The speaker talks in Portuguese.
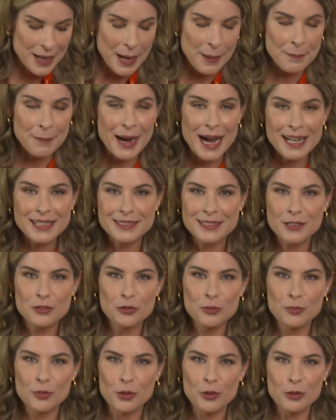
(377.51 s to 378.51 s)
para a massa
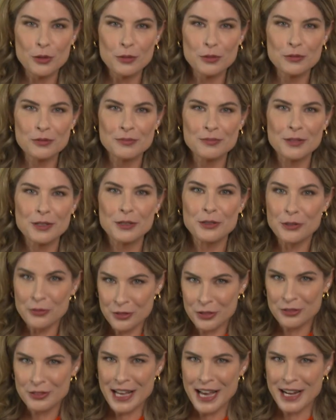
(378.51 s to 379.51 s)
do bolo não
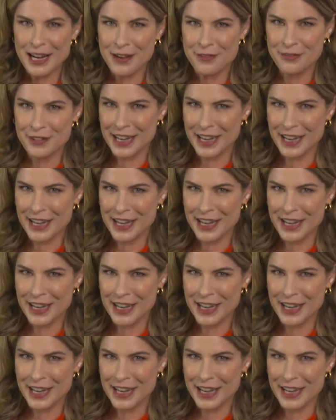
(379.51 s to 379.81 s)
grudar na